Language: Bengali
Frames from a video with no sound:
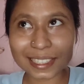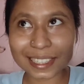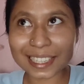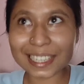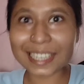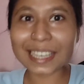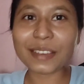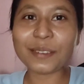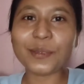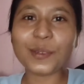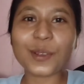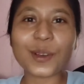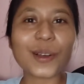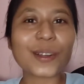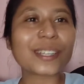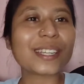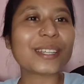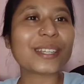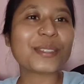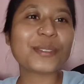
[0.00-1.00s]
নিয়ে
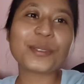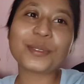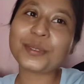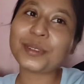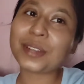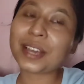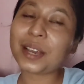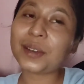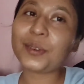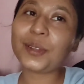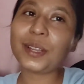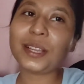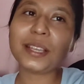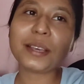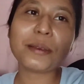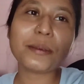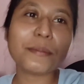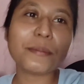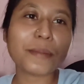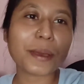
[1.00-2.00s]
ব্লগটা শুরু না করলে
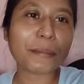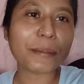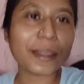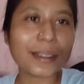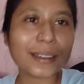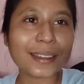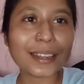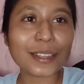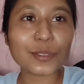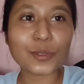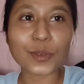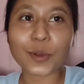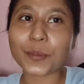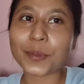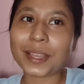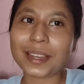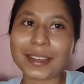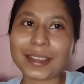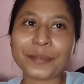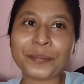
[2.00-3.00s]
ব্যাপারটা
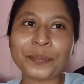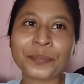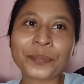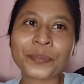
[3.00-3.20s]
জমে না